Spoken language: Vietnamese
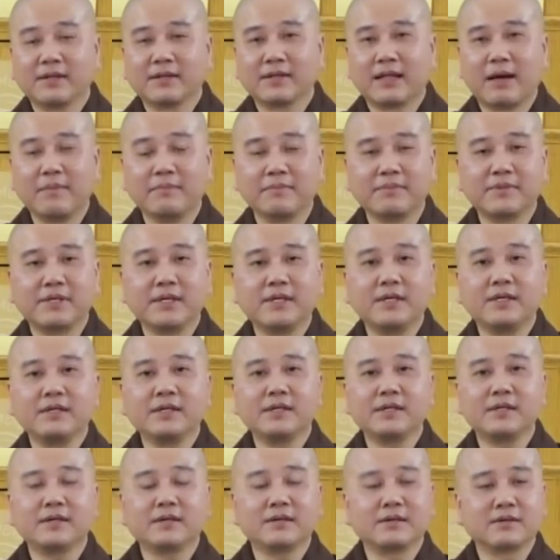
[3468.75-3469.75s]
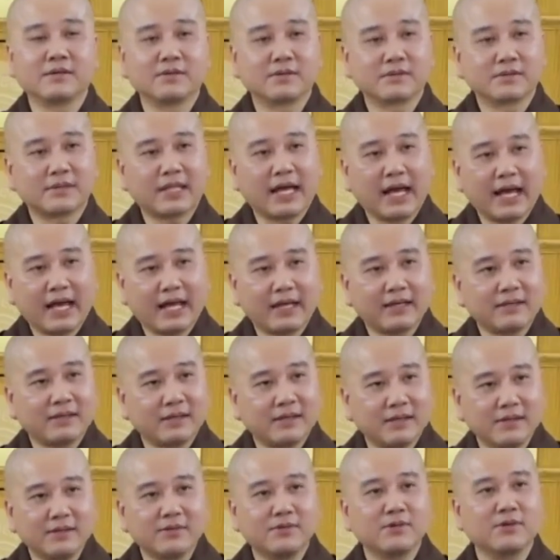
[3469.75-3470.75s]
thậm chí tay
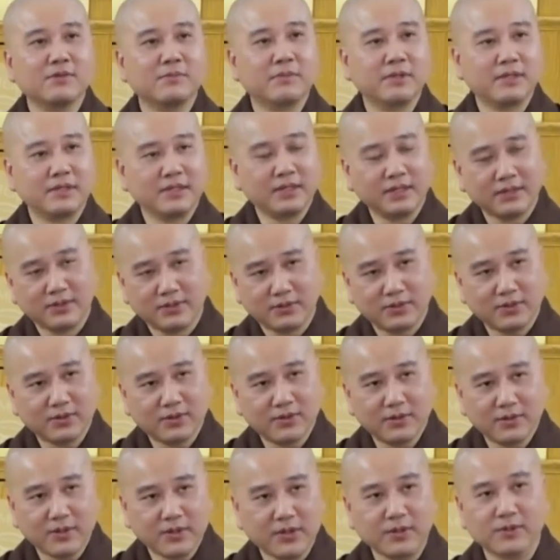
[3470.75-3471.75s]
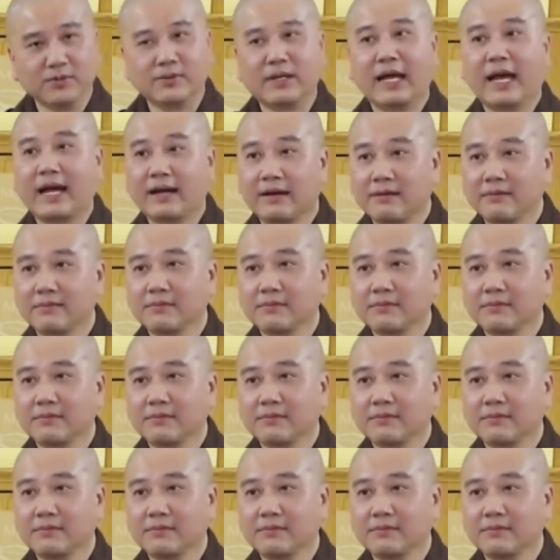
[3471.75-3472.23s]
chân rồi mình nhìn cho nó đều đặn.